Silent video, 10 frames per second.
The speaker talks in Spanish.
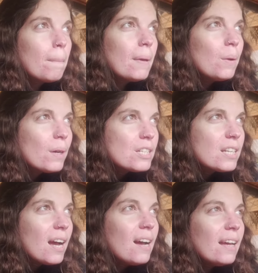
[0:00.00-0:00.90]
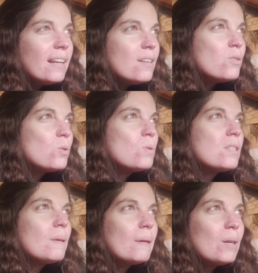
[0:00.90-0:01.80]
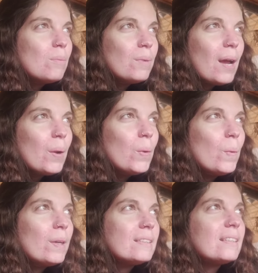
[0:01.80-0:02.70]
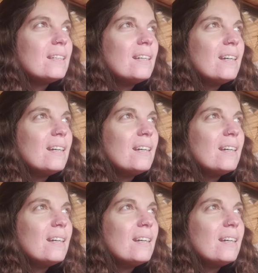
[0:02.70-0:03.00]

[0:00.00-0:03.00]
pero allá en el sur se ve como unas nubes